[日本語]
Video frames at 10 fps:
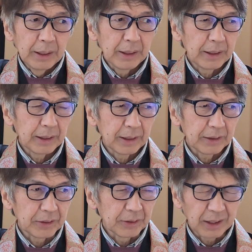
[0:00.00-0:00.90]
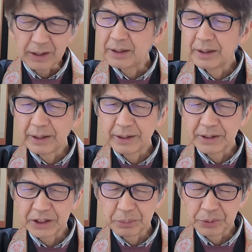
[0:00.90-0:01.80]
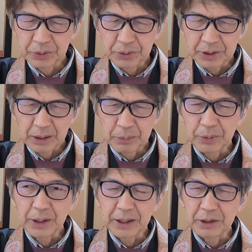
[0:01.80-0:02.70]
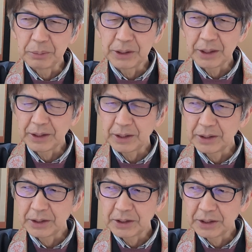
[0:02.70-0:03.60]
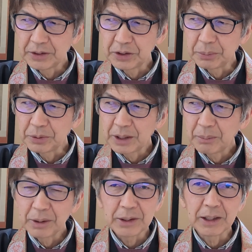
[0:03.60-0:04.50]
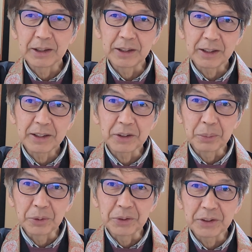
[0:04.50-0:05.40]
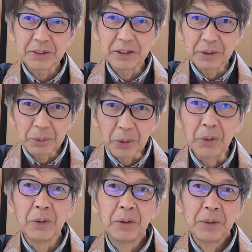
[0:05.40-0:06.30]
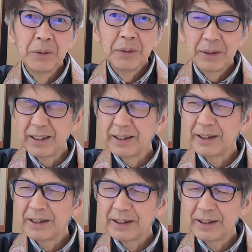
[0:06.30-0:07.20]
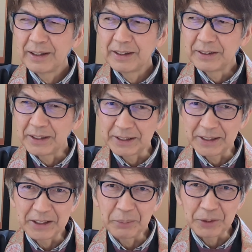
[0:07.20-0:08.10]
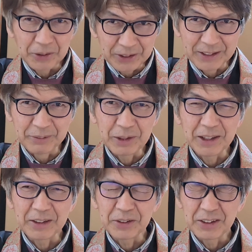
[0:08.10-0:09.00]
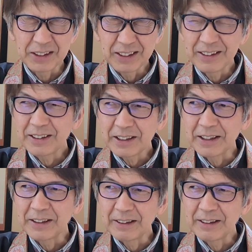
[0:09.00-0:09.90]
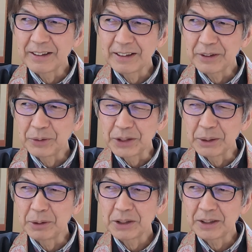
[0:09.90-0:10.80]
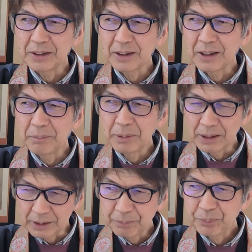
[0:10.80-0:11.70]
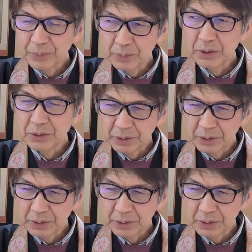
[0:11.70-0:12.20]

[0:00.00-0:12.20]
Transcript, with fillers: えー、ていうかな、えー、自分の株を上げるみたいな形で随分頑張ってはったなと思うんですけれども、えー、何が何でも来いみたいなこと言ってるね、えー、こう行きました。なんかやっぱり、うん、